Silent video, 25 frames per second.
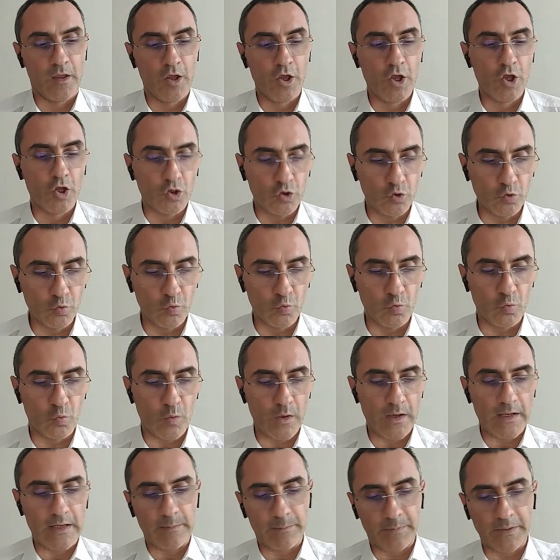Dunque,
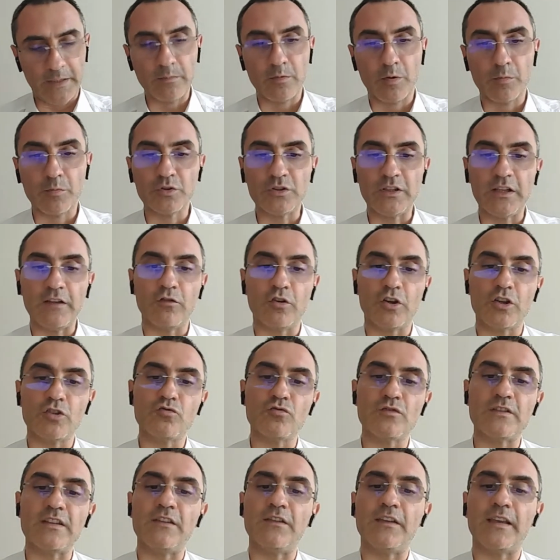il primo motivo che
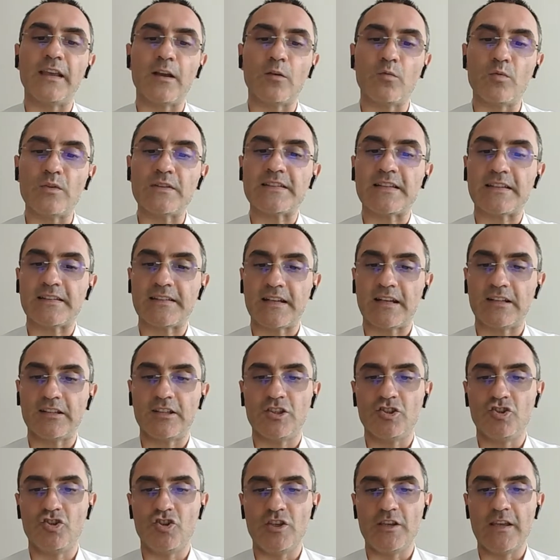giustifica questa
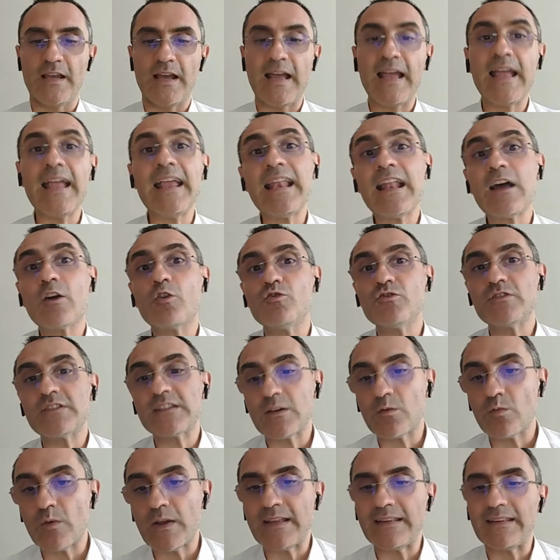strategia e la
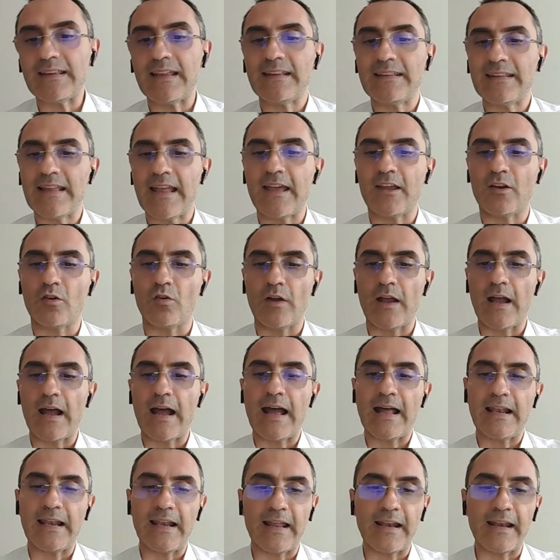conseguente deroga
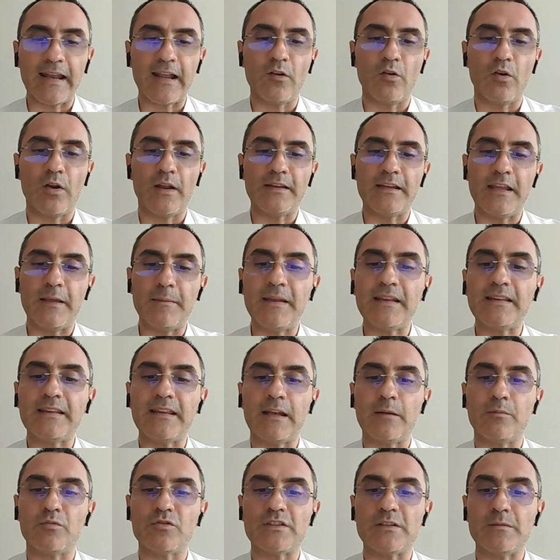alla regola di emettere
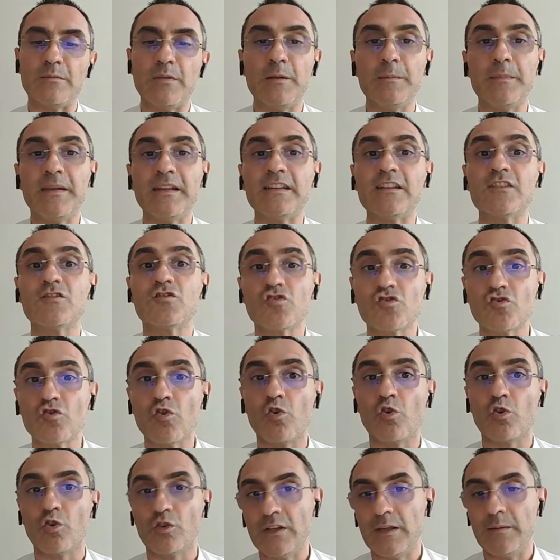possibilmente
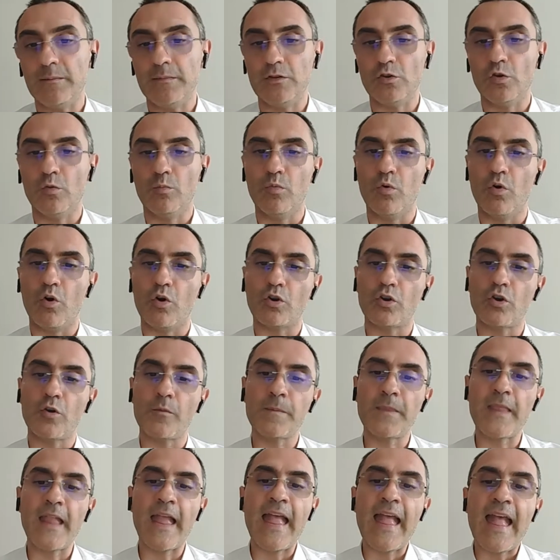solo debito buono
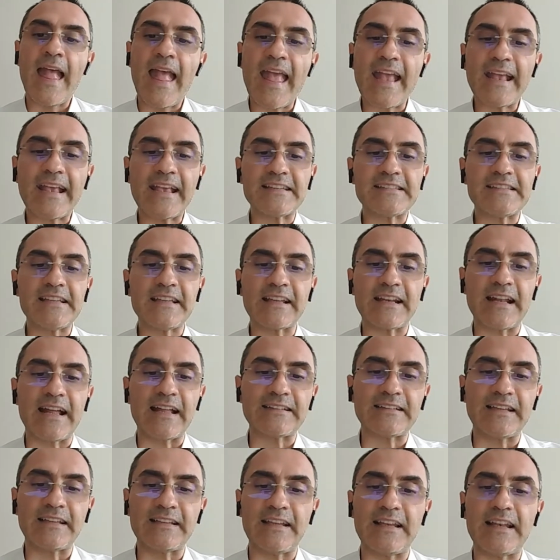è che si
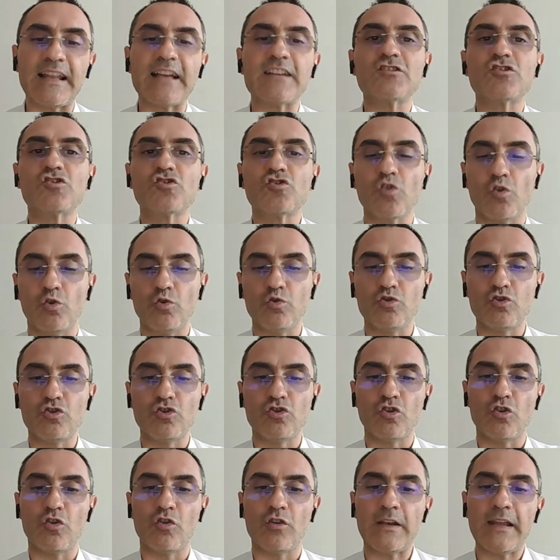tratta della
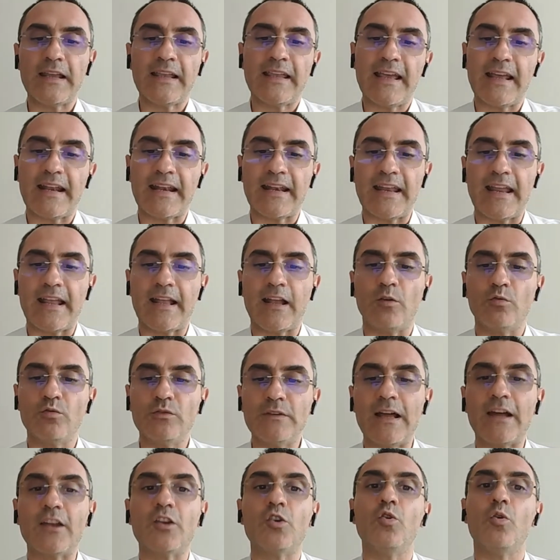soluzione che arreca un
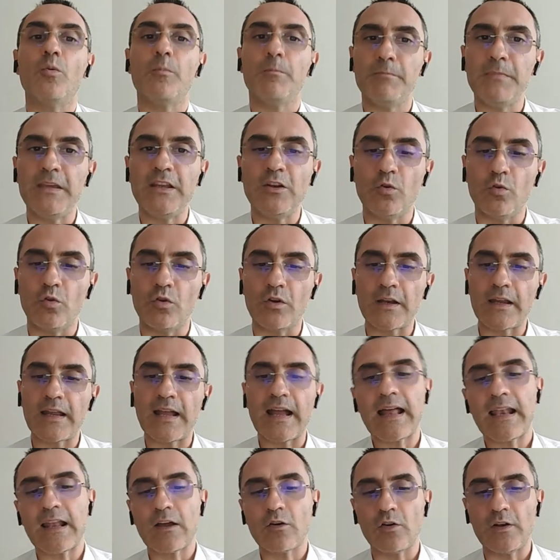danno minore
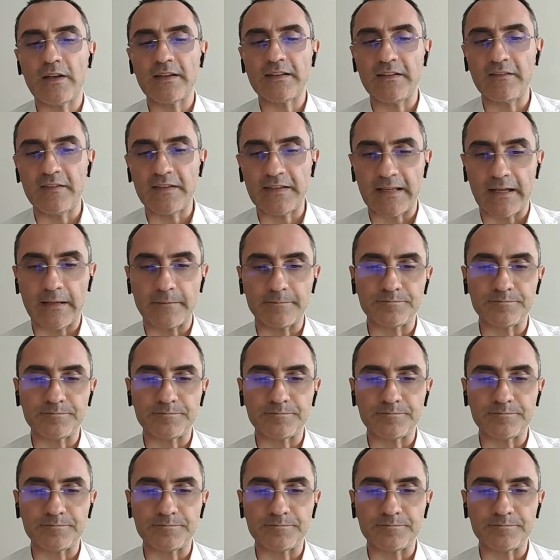alla collettività.